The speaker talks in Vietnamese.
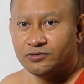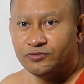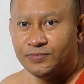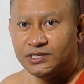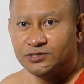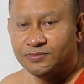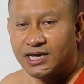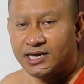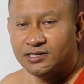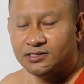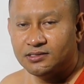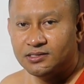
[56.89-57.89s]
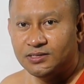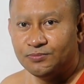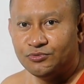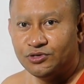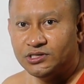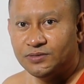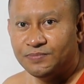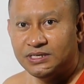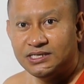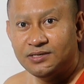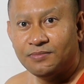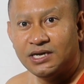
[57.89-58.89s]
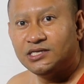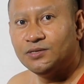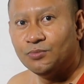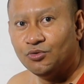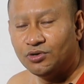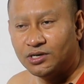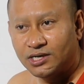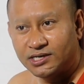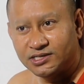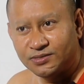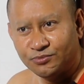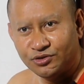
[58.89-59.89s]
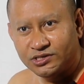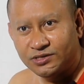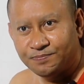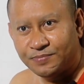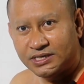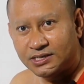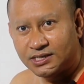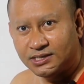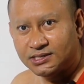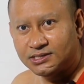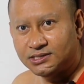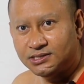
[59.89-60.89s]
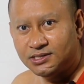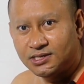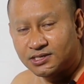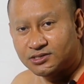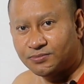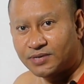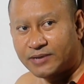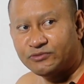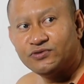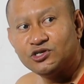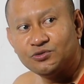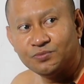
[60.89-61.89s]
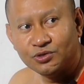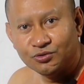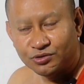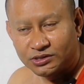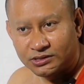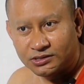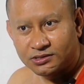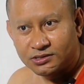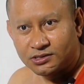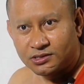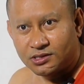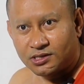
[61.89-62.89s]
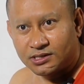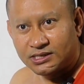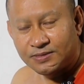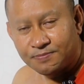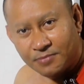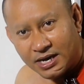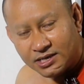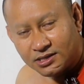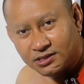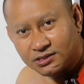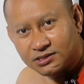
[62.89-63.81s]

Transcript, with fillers: vì miền chấm này thì môi thì pi thì bay thì buồn hay thì môi thì pi nó cứ sầm rạp thôi chấm nuôi thì bay nó